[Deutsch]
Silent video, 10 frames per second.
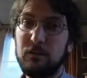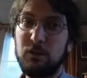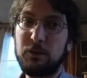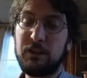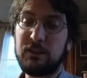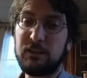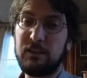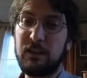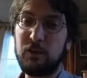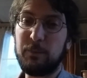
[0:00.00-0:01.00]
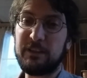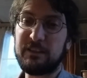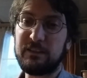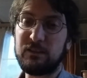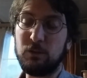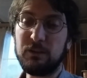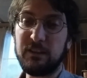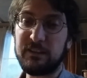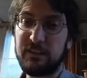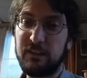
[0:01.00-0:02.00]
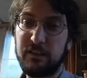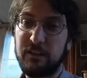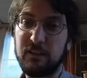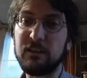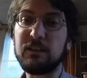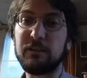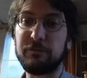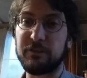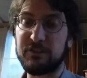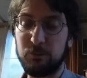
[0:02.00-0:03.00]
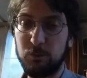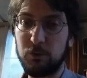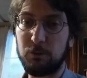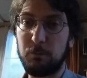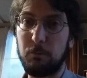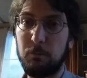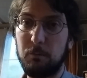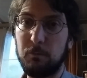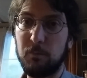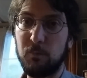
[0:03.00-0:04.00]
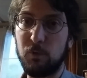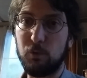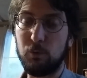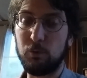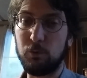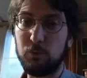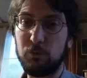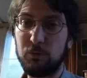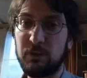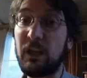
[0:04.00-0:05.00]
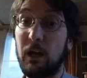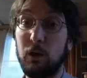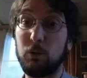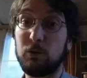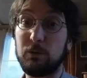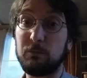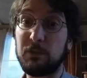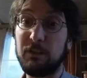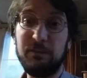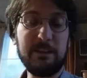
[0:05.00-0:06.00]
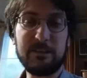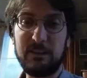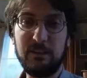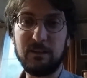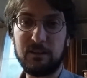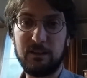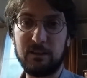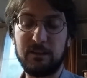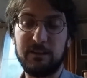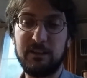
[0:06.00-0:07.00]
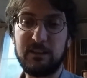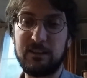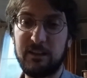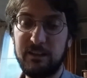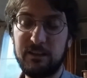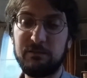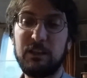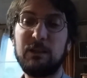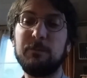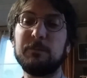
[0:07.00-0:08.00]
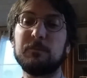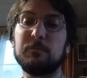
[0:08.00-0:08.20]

Doch ich glaube, es ist doch der sehr ehrliche Versuch, der auch gewiss innerkirchlich nicht leicht war,